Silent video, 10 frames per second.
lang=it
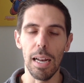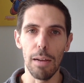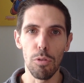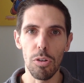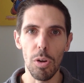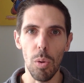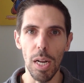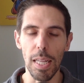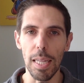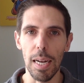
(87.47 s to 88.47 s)
dal lavoro di
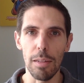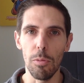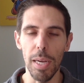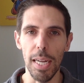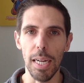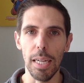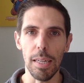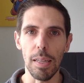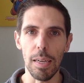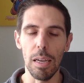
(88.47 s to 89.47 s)
qualità della domenica, dai
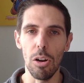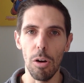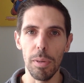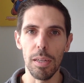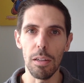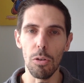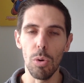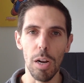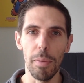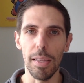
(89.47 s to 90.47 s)
30 km di
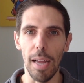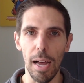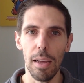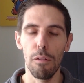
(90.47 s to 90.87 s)
cui la metà